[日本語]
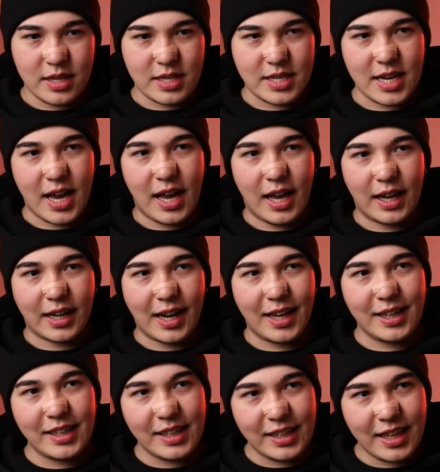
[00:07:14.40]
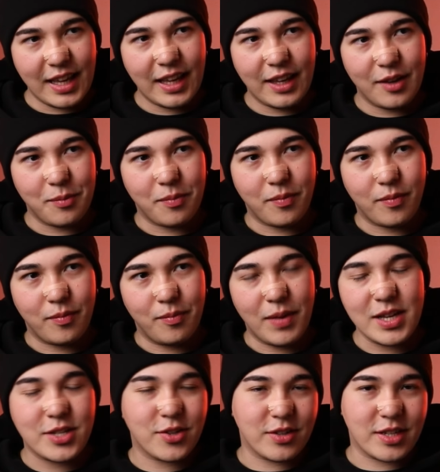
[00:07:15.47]
じゃあ仮にね、
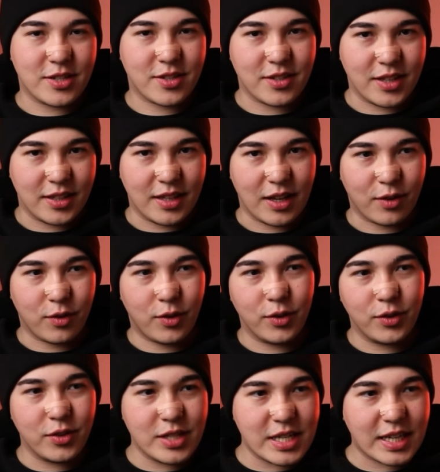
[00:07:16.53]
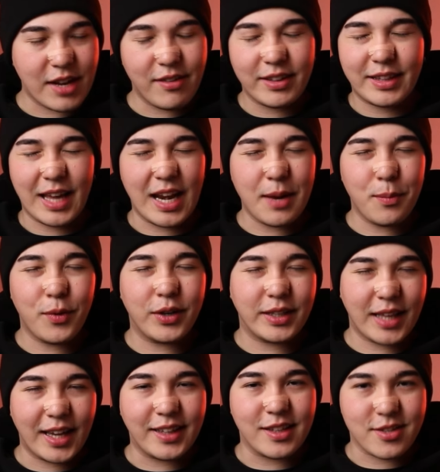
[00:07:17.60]
マンションに住んでて、この時間は誰もい
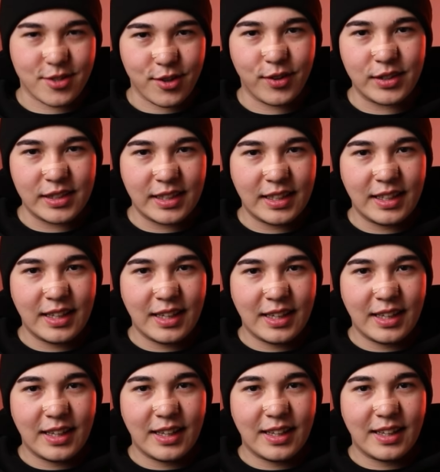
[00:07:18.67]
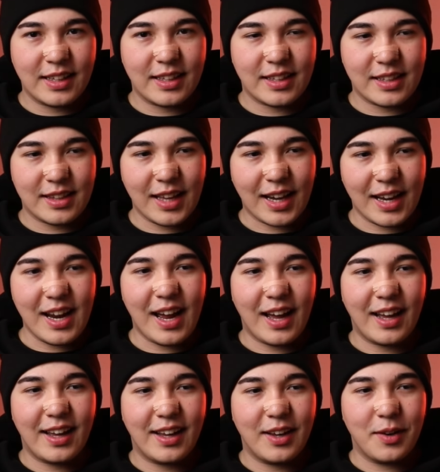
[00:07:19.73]
ないですと。だか
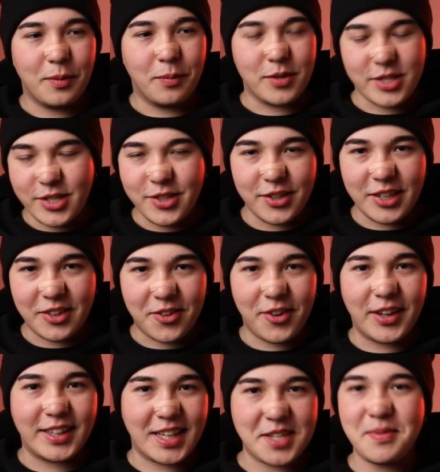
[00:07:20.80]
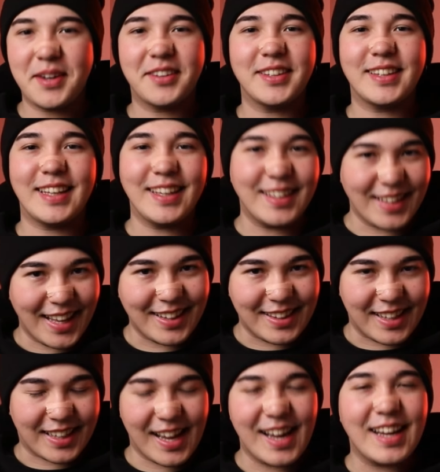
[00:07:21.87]
ら、もう自由に声出しまくっていいんだっ
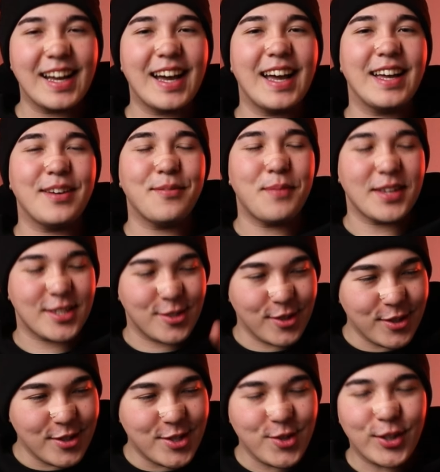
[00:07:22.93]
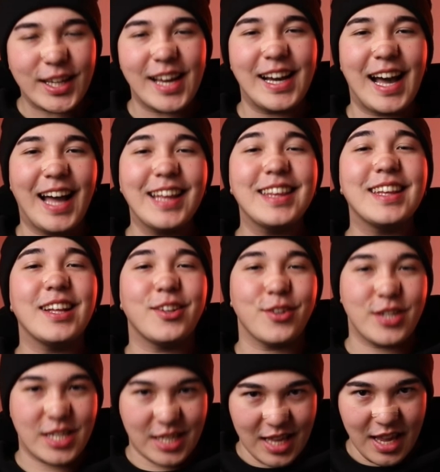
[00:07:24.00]
て考え、まあそういう状況があったと
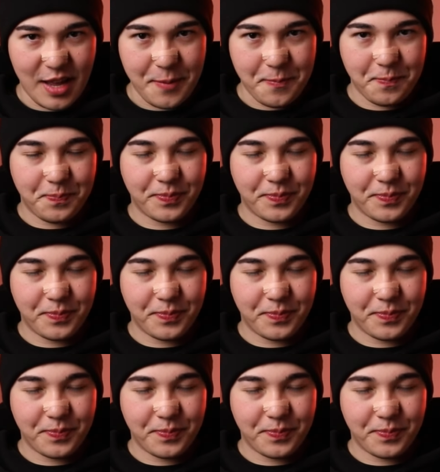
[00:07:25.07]
して、